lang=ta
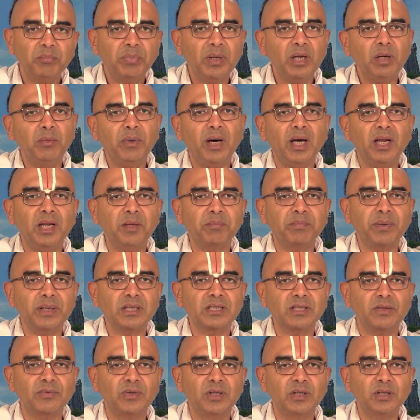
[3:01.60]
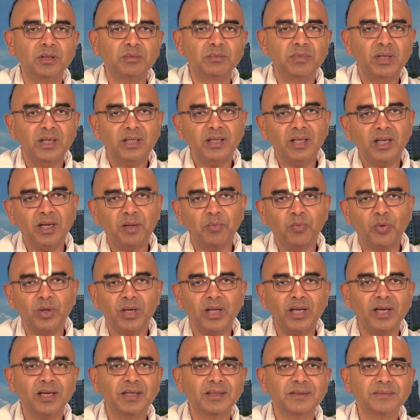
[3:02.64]
பெருமானை பற்ற வேண்டும் இதனை
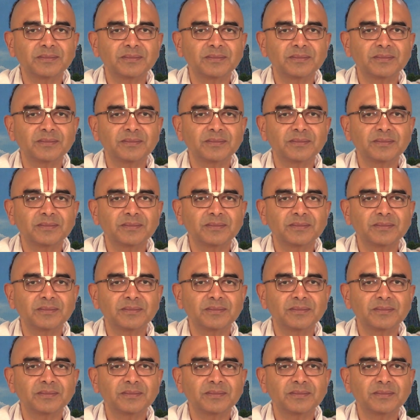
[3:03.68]
முறை